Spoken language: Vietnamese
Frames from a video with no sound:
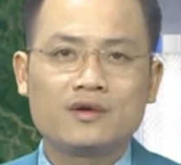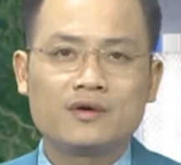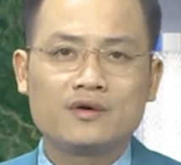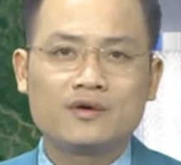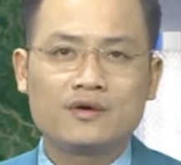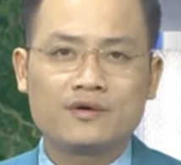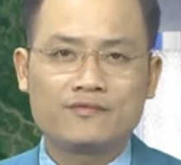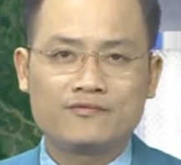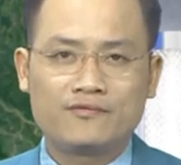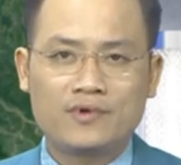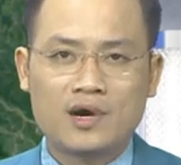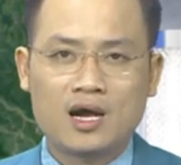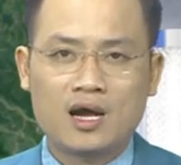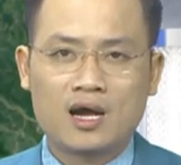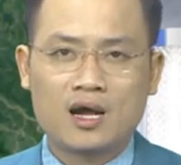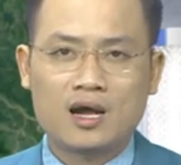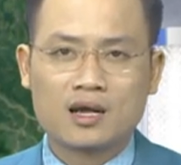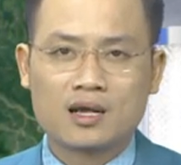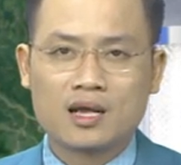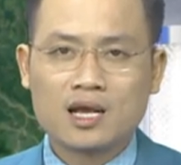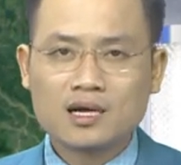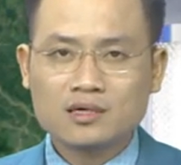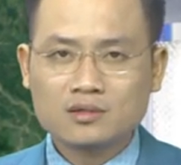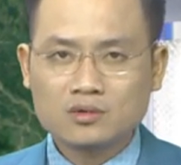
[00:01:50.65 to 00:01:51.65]
và
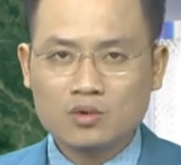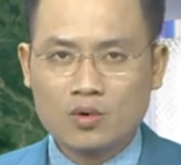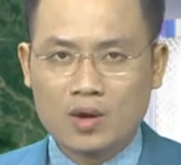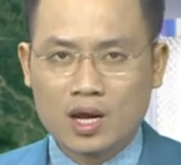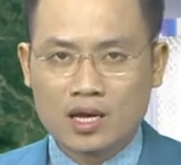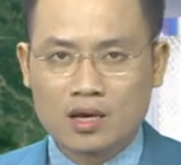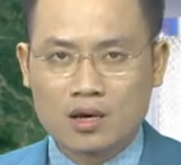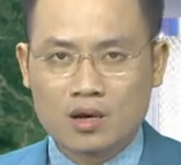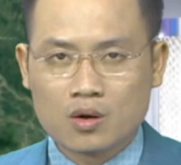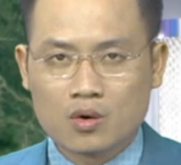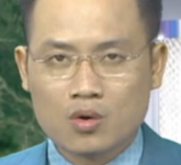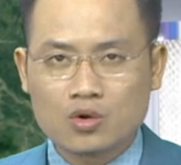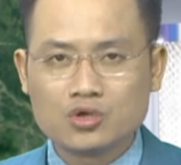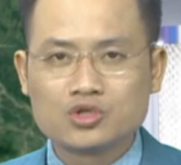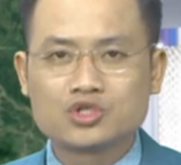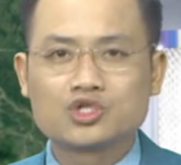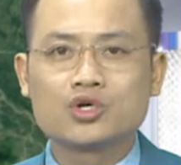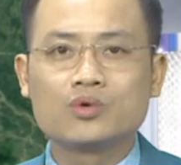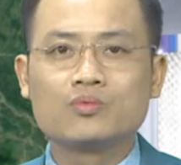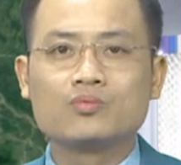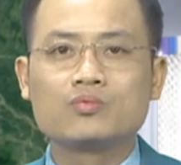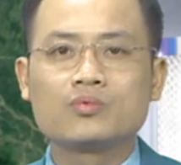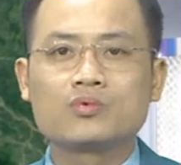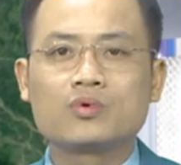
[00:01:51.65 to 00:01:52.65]
các loài côn
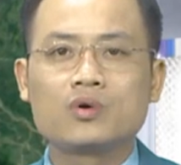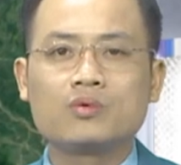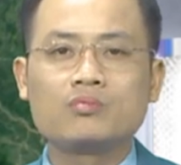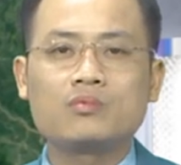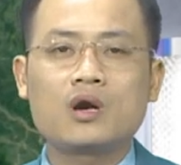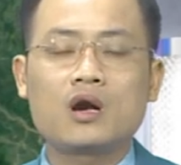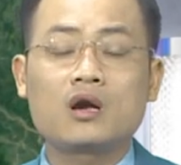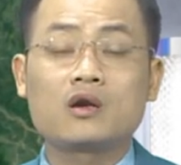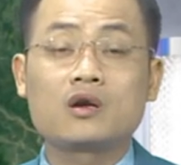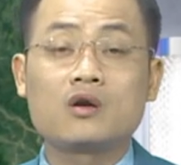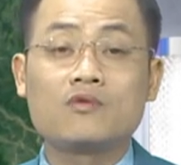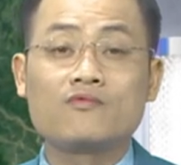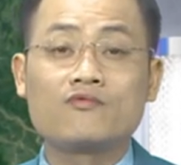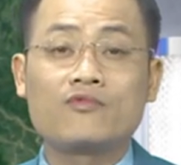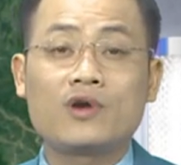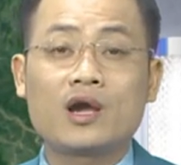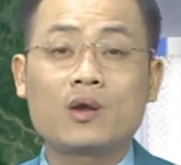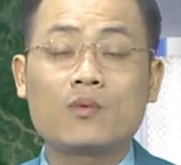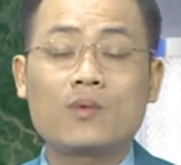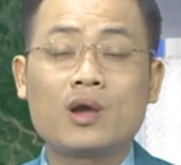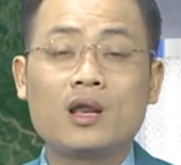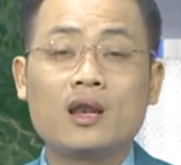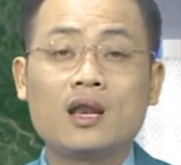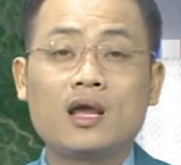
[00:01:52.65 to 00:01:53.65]
trùng cũng ờ, không phải
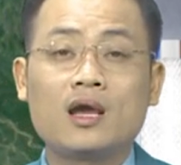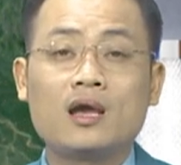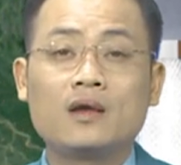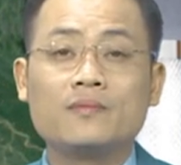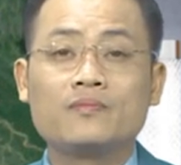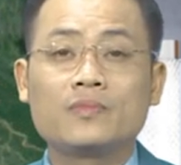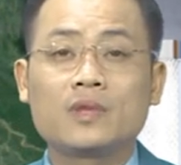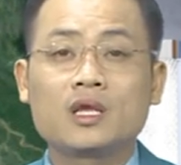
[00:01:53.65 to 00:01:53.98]
ngoại lệ.